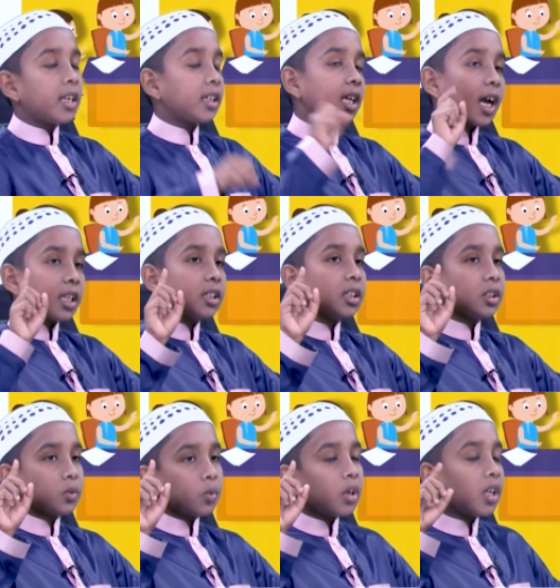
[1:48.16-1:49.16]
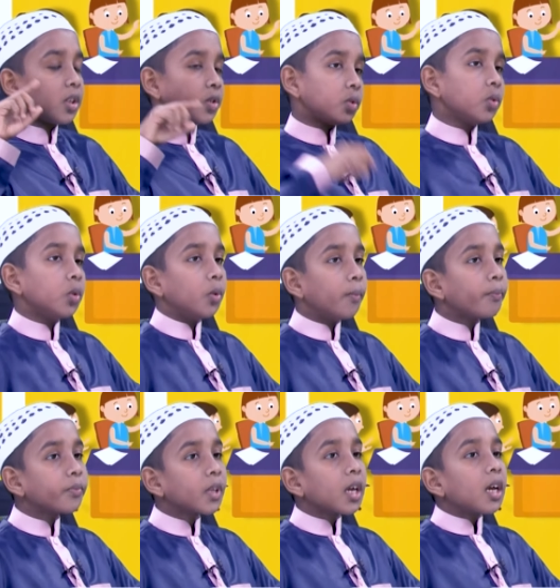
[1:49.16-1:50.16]
একটি হাদিস উল্লেখযোগ্য
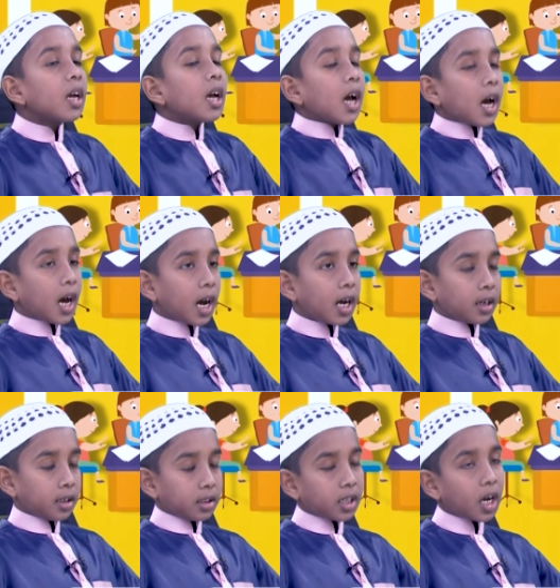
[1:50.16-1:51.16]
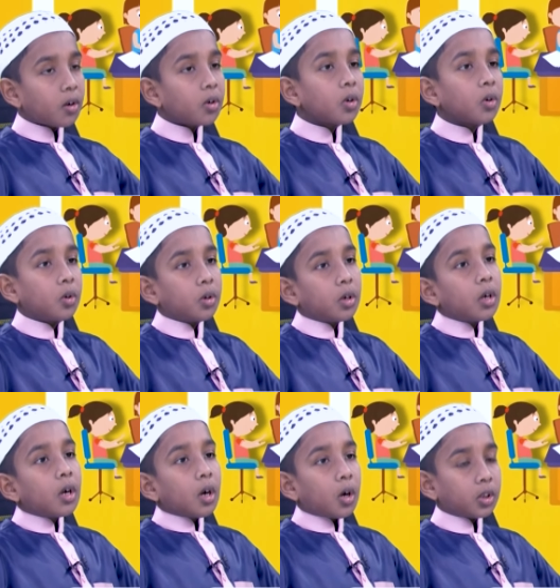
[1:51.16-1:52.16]
আর তা হলো
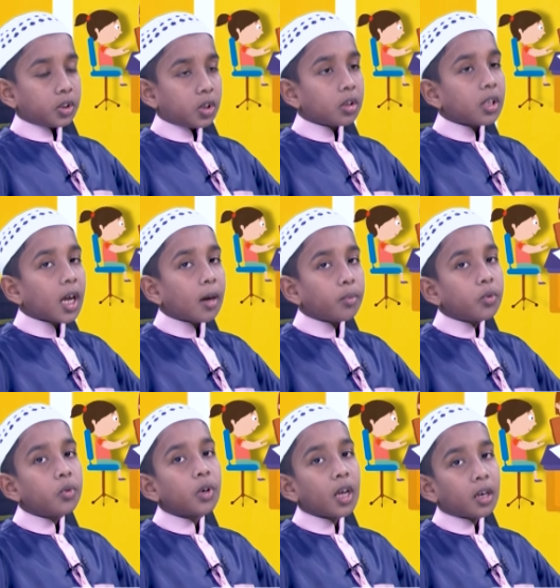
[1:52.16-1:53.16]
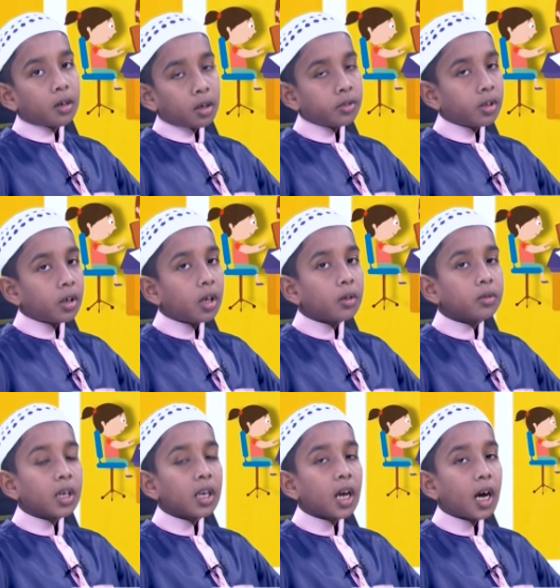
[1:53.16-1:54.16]
হজরত আবু হুরাইরা রাজিউল্লাহ
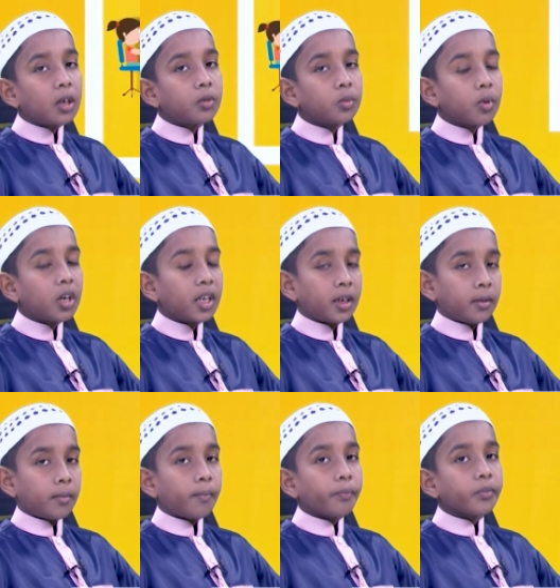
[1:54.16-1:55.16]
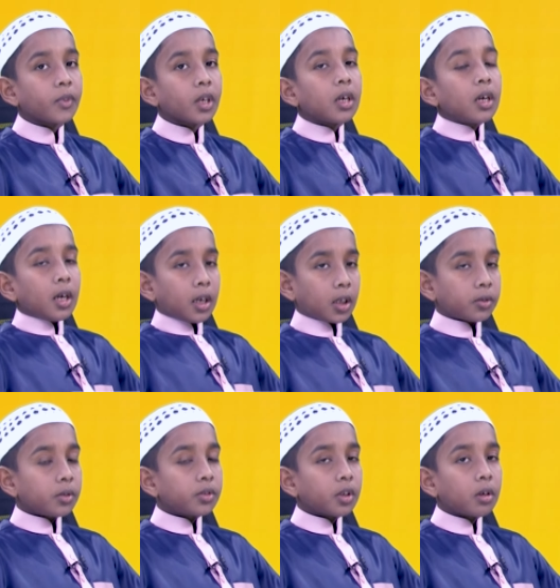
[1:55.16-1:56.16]
তালা আনহু বলেন
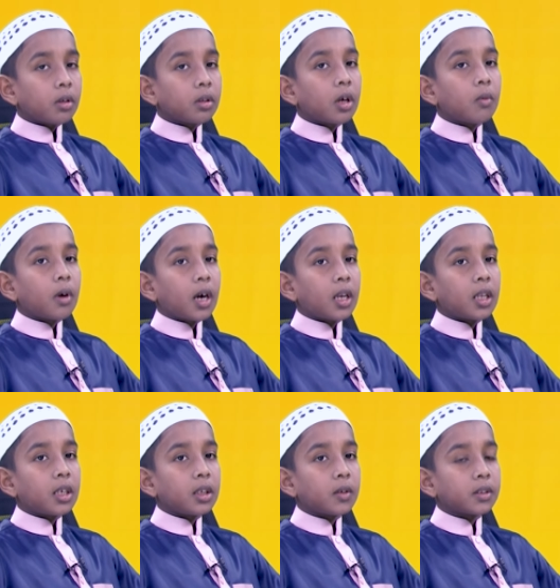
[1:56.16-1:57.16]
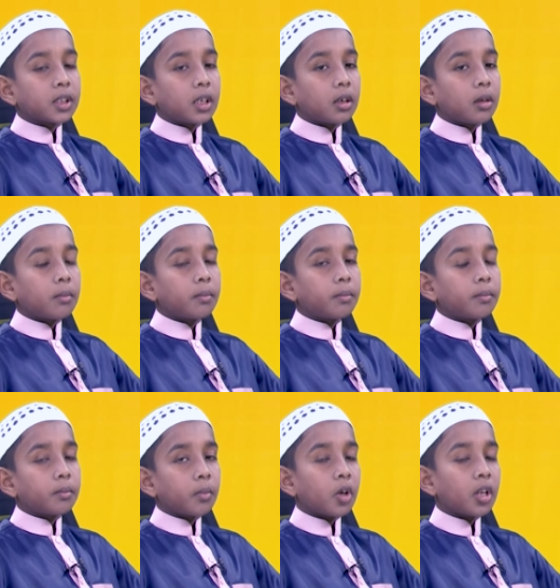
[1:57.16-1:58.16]
রাসুল সাল্লাহ আলাইসাল্লাম
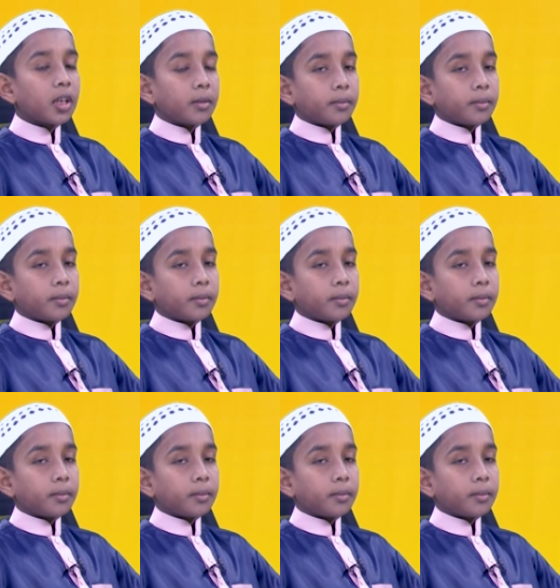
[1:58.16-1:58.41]
বলেন